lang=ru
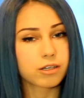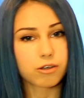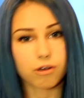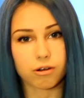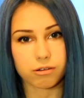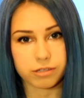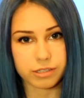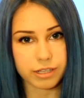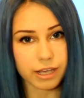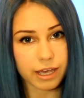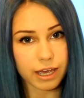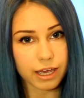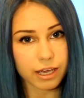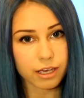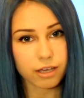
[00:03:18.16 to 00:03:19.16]
Girls
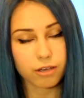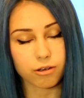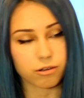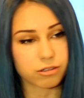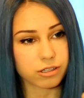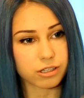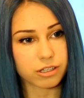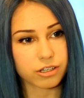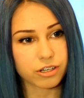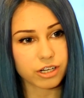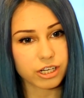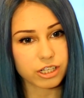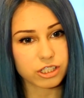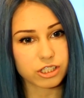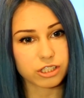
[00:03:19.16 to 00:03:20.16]
Day, Girls
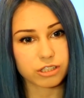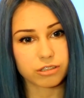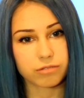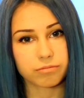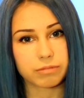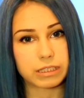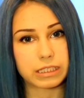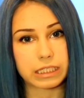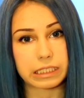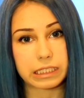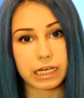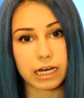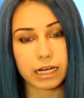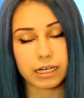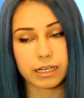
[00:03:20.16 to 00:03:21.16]
Generation и так
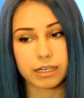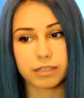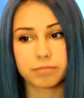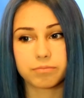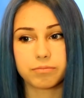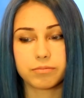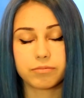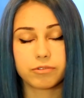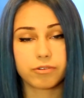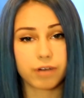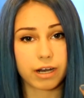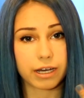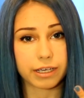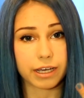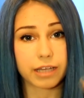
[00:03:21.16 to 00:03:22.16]
далее.
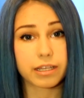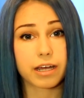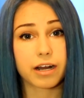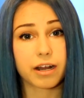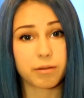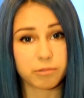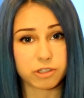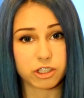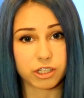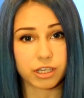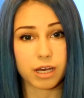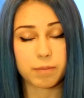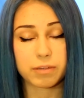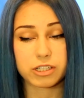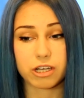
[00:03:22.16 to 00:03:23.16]
Два, я дорамщик.
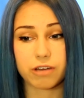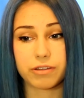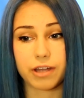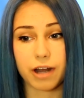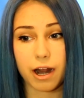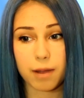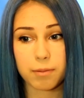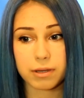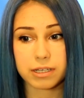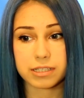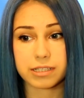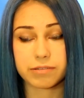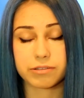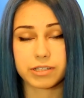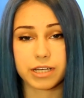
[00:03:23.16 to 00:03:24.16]
Я обожаю дорамы.
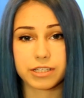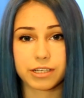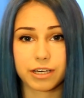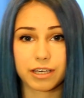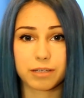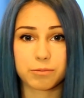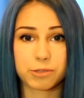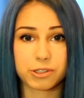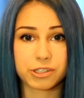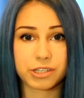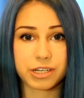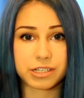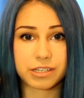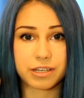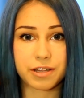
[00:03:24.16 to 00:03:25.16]
Если вы знаете какие-нибудь
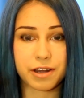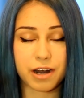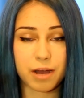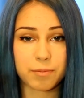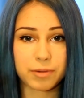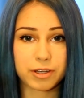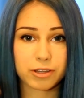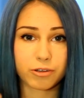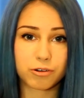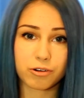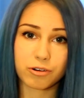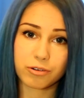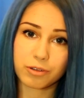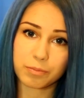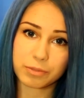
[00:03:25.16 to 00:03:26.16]
интересные дорамы,
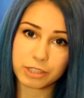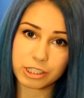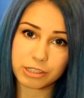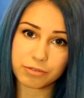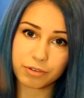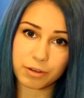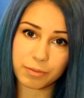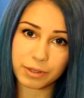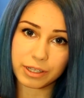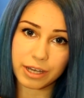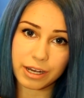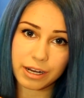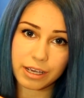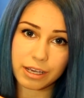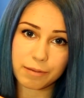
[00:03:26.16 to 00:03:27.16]
то напишите в
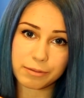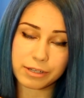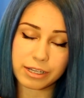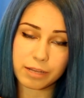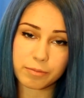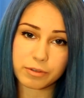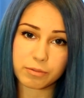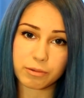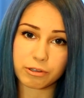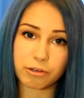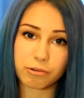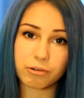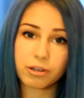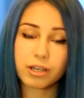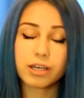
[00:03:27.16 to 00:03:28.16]
комментарии, я обязательно
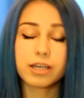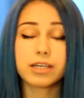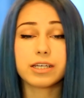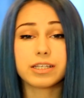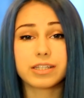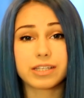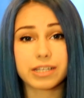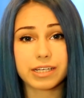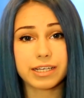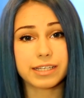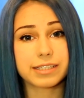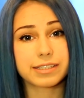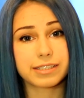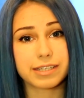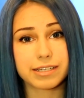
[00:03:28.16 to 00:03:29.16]
посмотрю. И
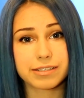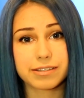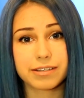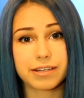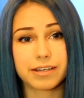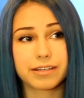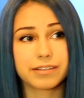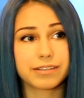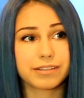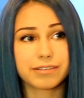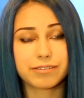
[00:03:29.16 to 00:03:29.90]
три, естественно,